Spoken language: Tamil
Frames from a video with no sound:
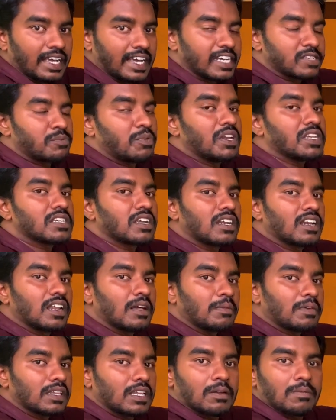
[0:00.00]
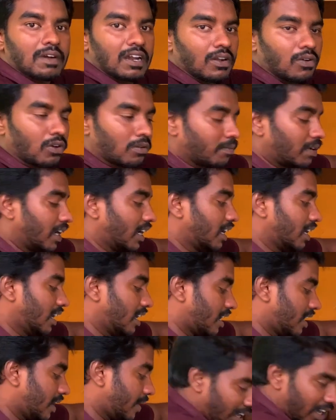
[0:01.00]
எக்ஸ்பீரியன்ஸ் ஆன லேபாக தான் நமக்கு ஒர்க் பண்ணிகிட்டு
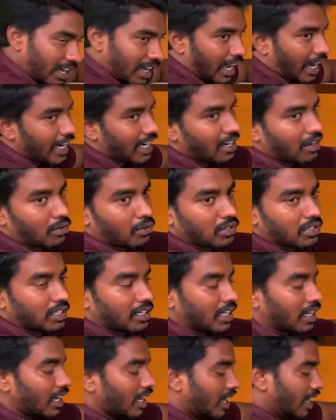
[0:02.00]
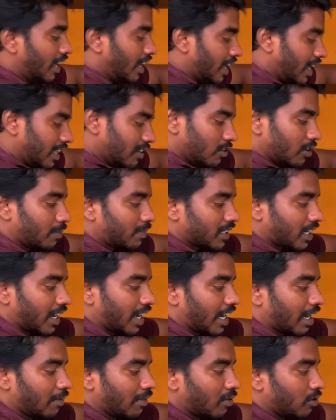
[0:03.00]
இருக்காங்க ஹேண்டில் கொடுத்துட்டு இது வந்து பார்த்தோன்னா
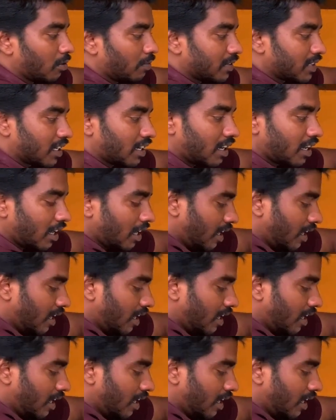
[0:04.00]
எல்லாமே வந்து பார்த்தோன்னா